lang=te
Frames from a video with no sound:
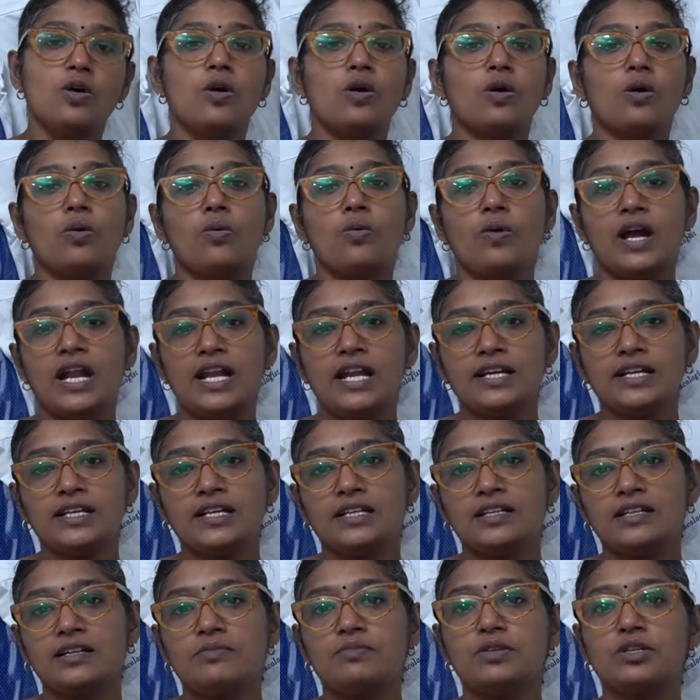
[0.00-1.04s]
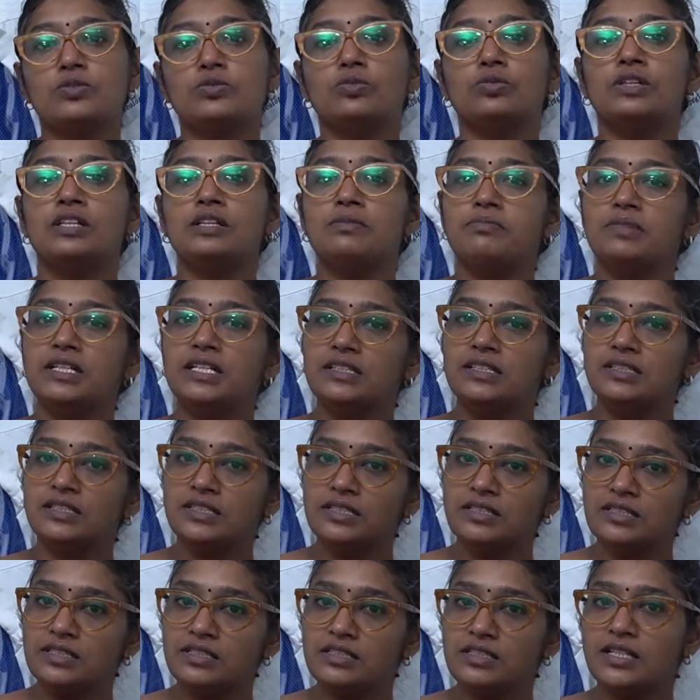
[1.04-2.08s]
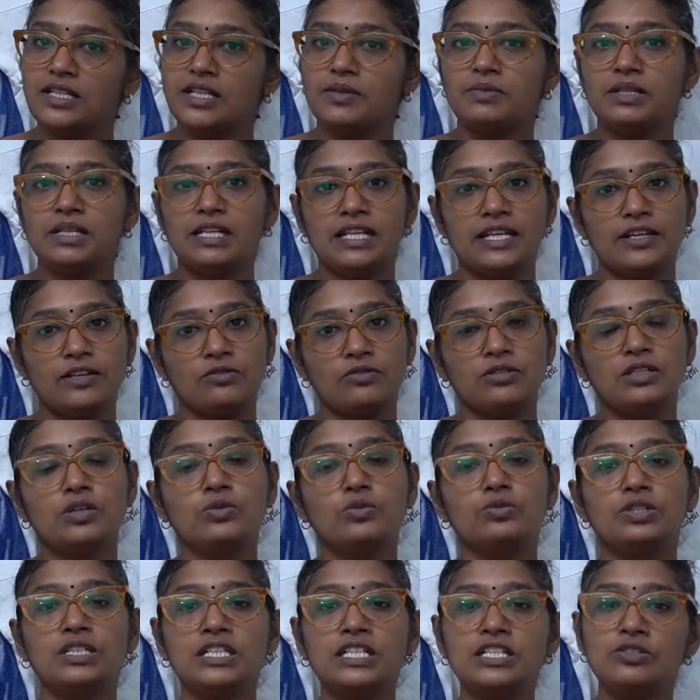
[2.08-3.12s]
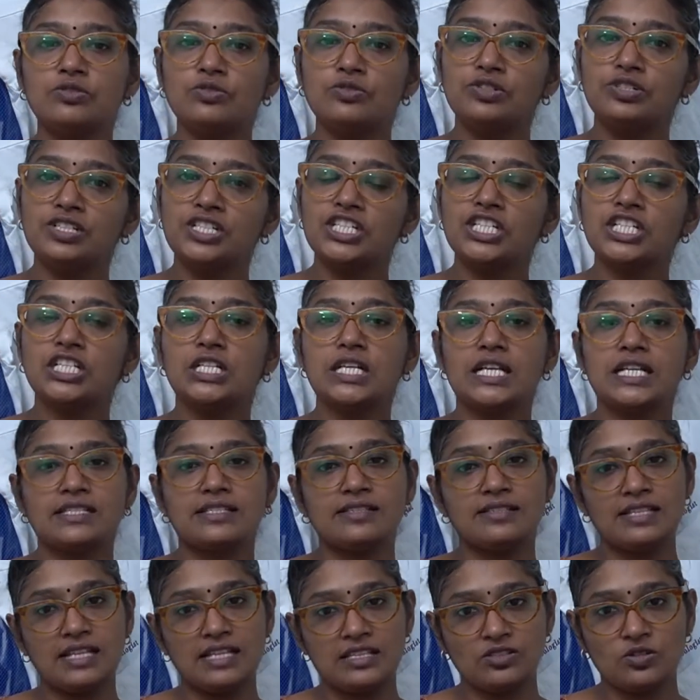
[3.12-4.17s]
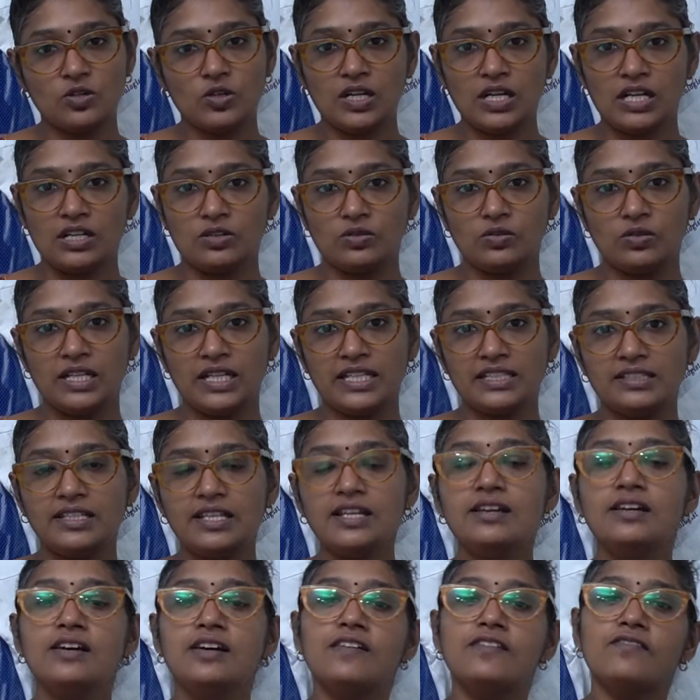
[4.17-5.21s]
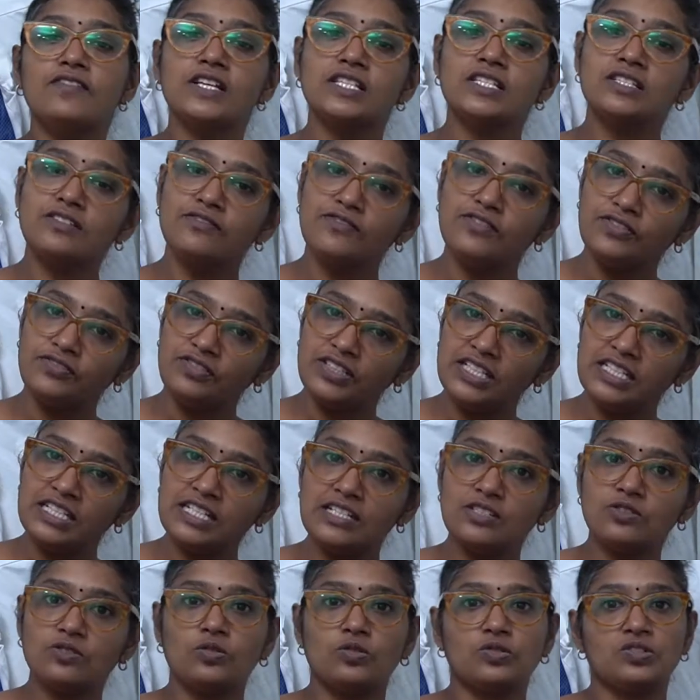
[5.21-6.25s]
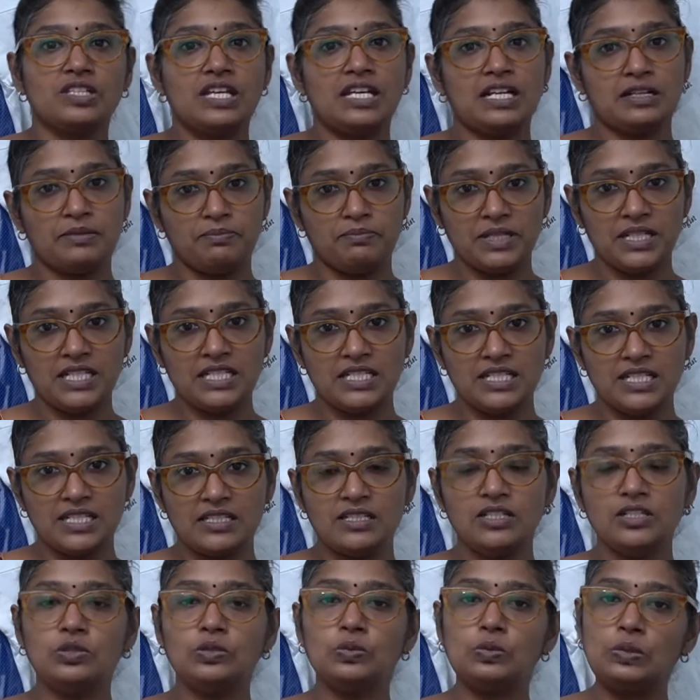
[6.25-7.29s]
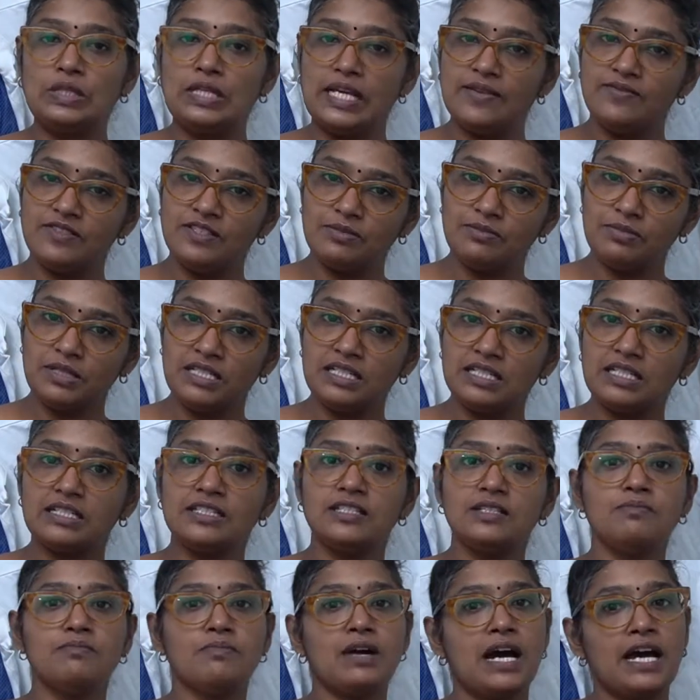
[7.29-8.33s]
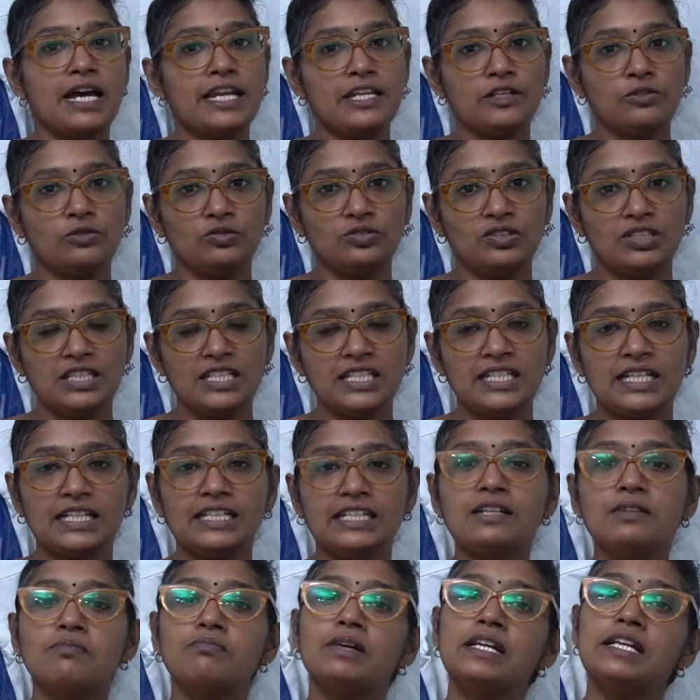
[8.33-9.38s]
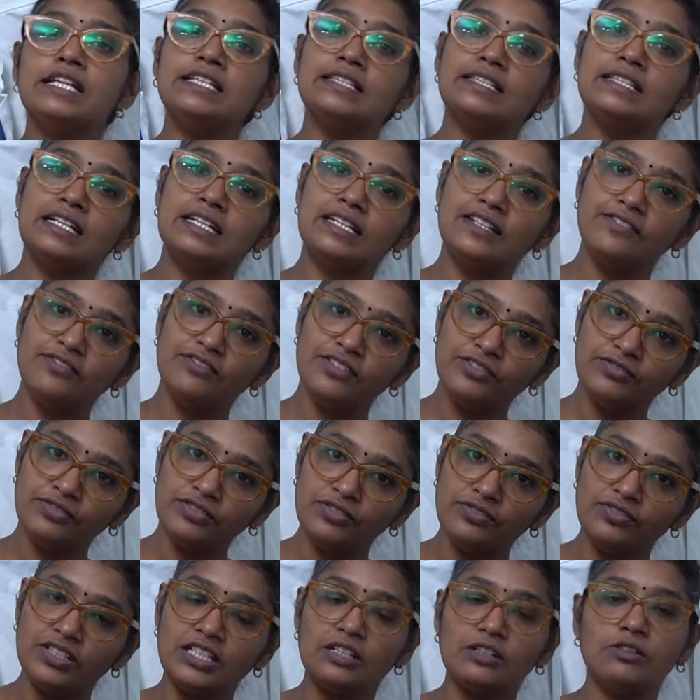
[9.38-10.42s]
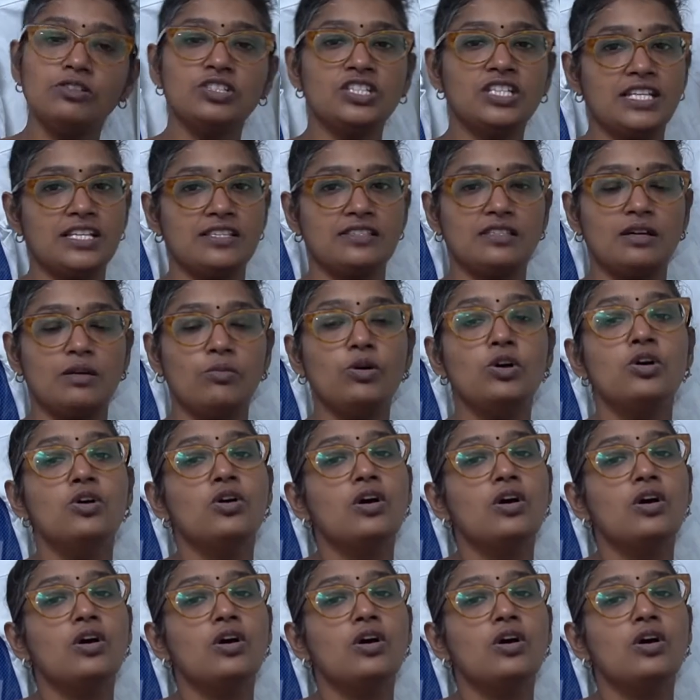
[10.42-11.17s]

ఒకవేళ కనుక మీకు ఓన్లీ మెడిసిన్స్ ఏమీ లేకుండా ఉట్టి న్యూట్రిషన్ ఎక్సర్సైజ్తో కంట్రోల్ అయితే ఫస్ట్ ఫిఫ్టీన్ డేస్కి ఒకసారి రిపీట్ చేసి టూ టైమ్స్ రిపీట్ చేసి బాగానే ఉంది అంటే మళ్ళీ థర్టీ ఫిఫ్త్ వీక్లో చేస్తాం